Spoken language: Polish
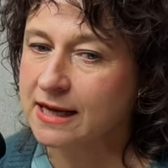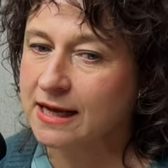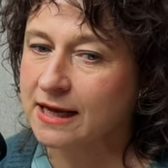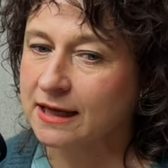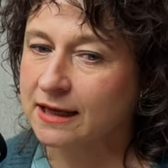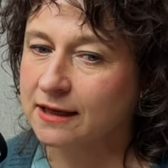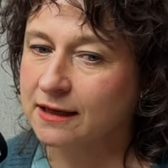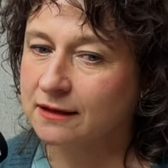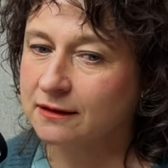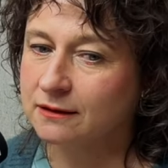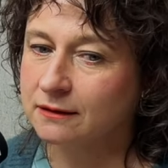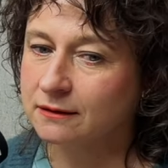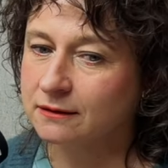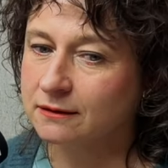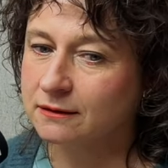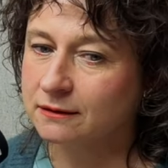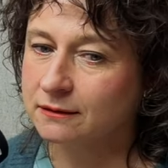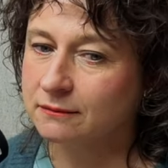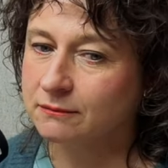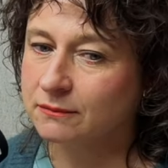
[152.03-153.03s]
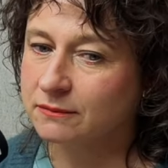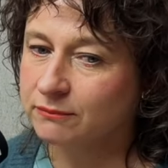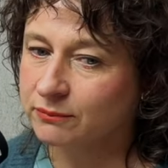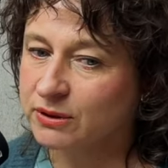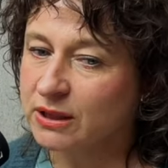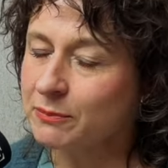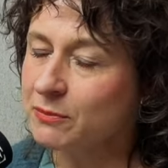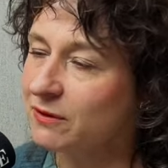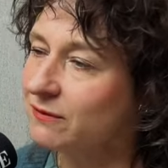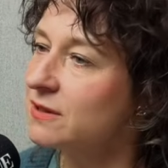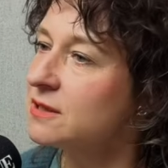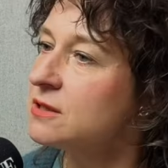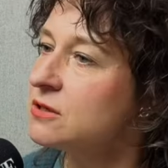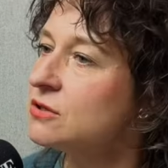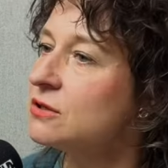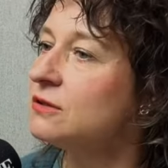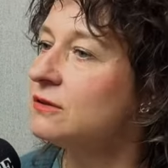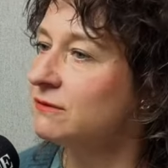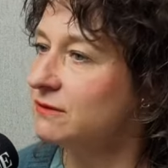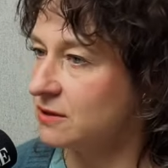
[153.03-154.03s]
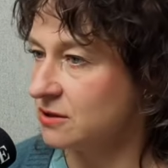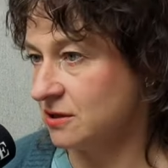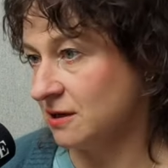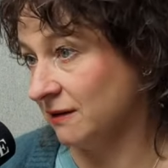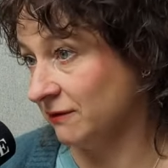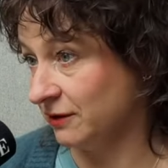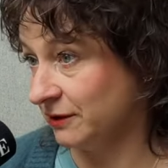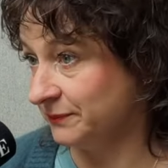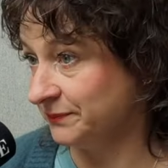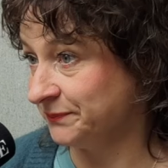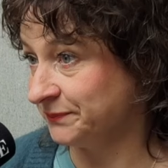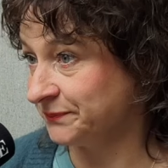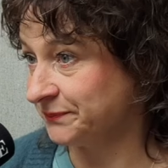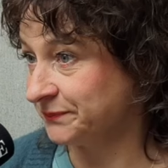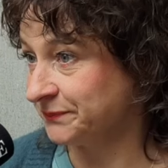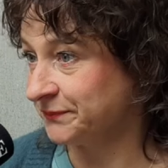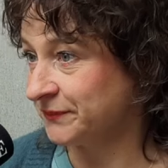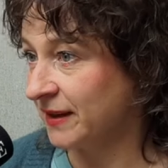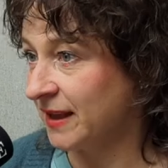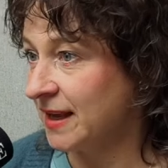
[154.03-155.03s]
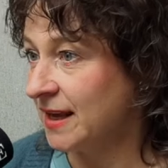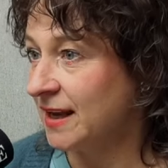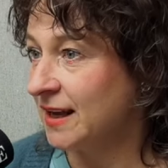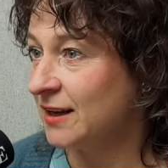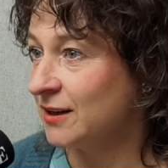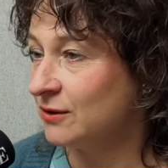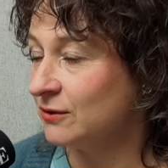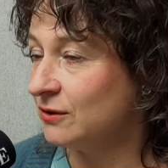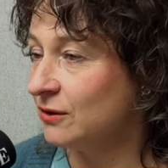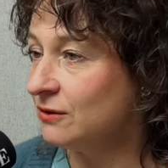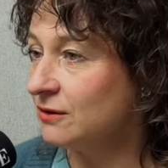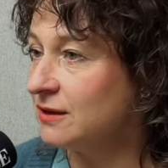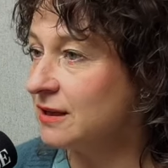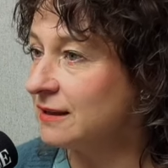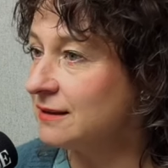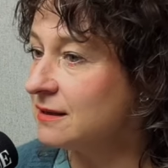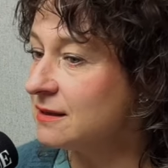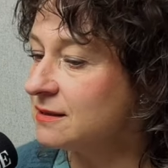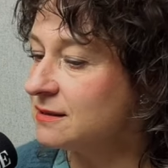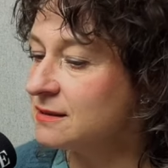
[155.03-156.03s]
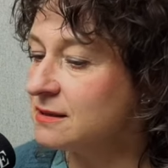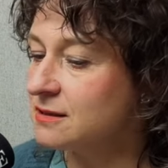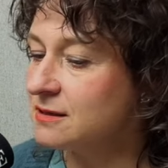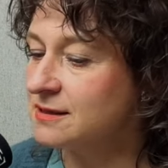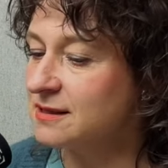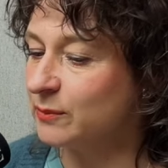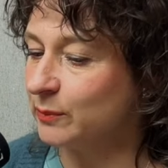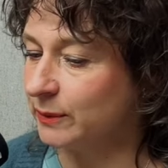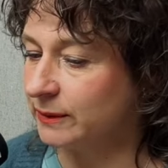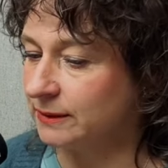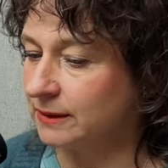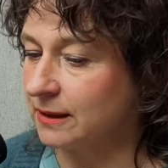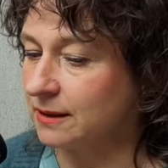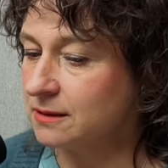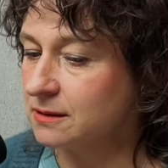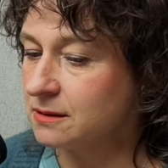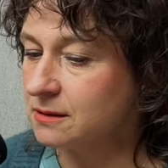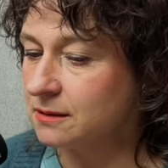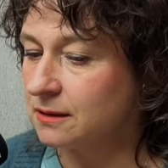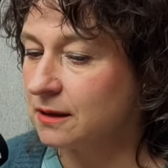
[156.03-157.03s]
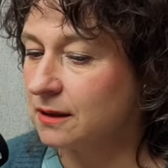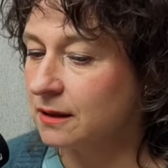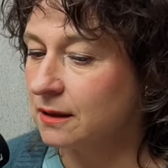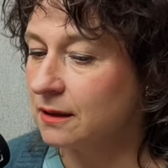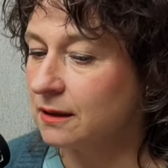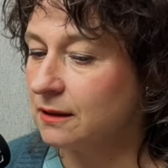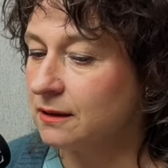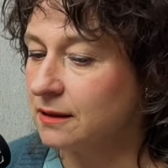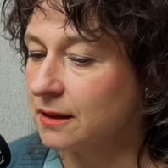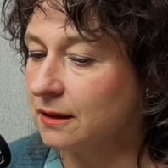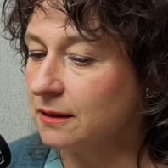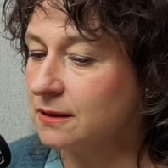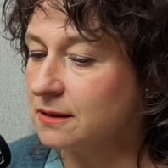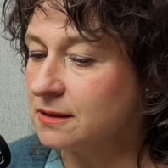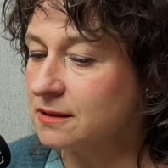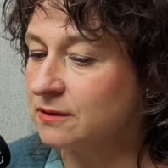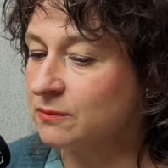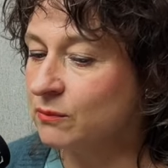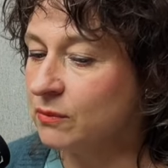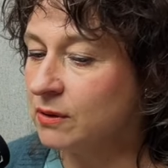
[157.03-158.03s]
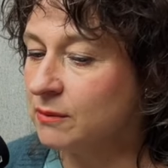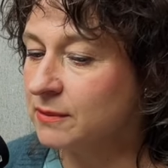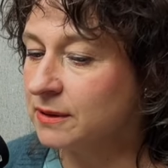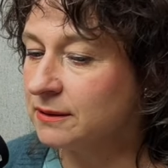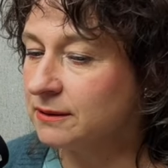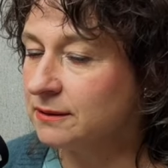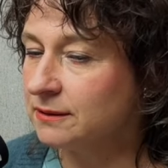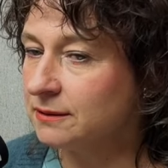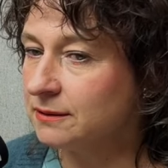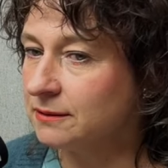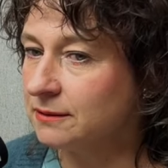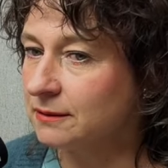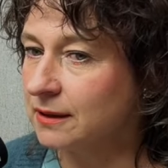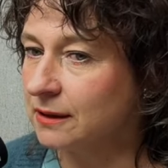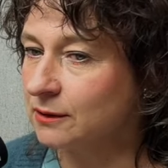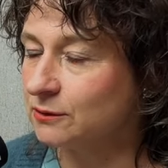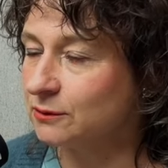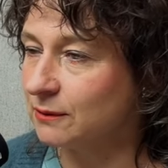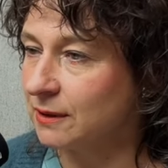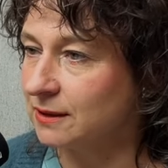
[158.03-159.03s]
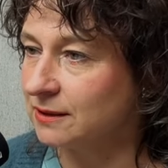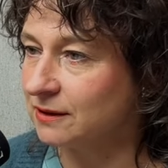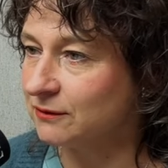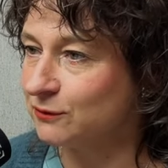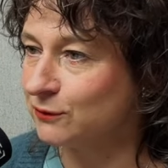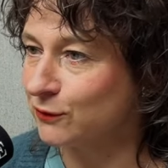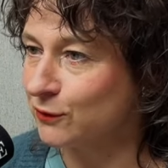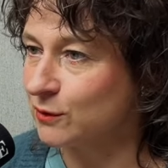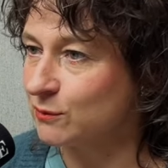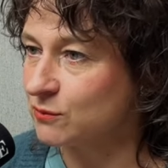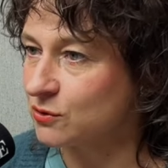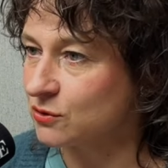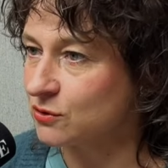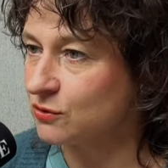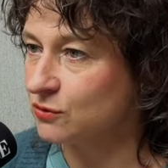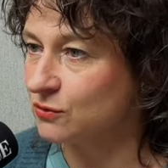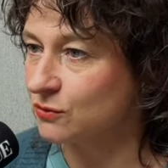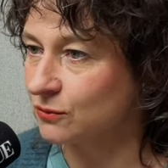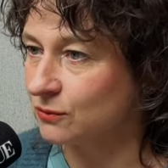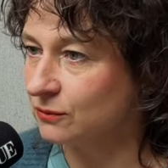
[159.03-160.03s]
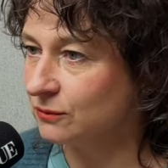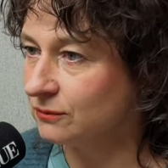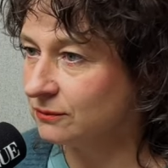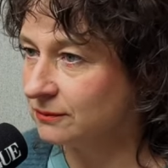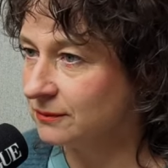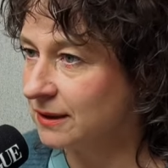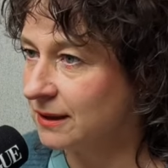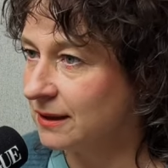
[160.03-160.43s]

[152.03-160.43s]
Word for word: e, przeprowadzasz się do Warszawy. No i ja teraz chcę się zapytać, jaki jest moment aktualnie w Twoim życiu